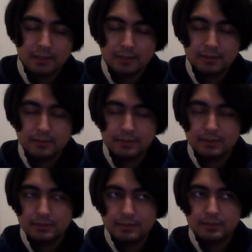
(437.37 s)

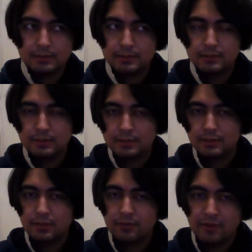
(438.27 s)
Ee,
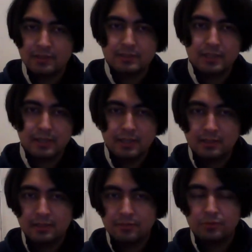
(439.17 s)
varsa
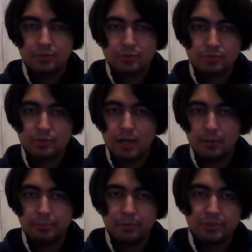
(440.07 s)
kendi videonuzu
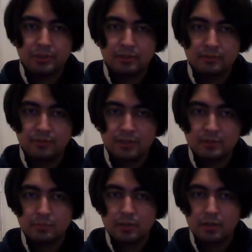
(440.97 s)
upload edin
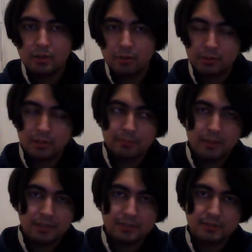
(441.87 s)
Facebook'a oradan
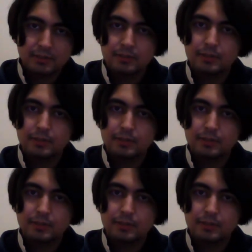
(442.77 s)
paylaşın.